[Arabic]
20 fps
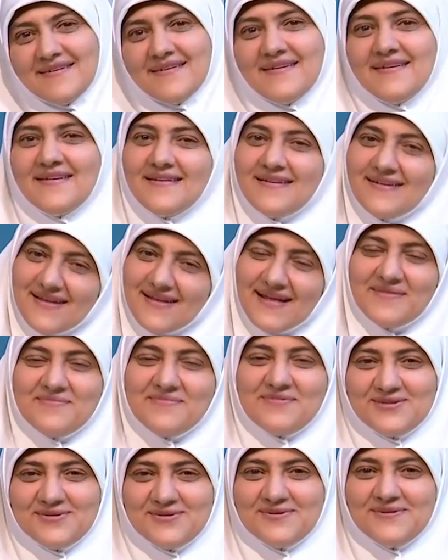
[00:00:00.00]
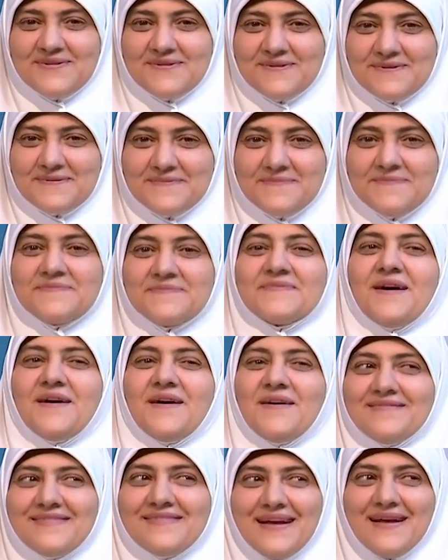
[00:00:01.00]
اللي بعده جمعه وسبت
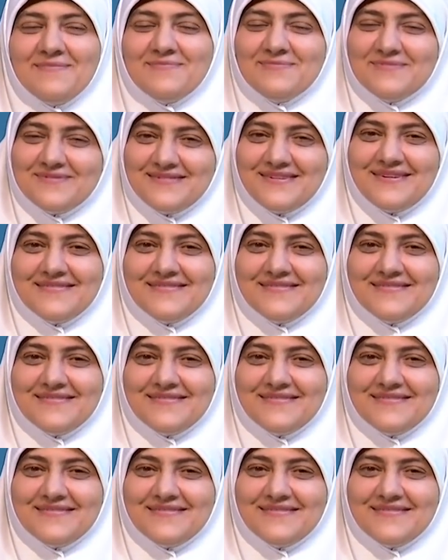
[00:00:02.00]
اه فهمت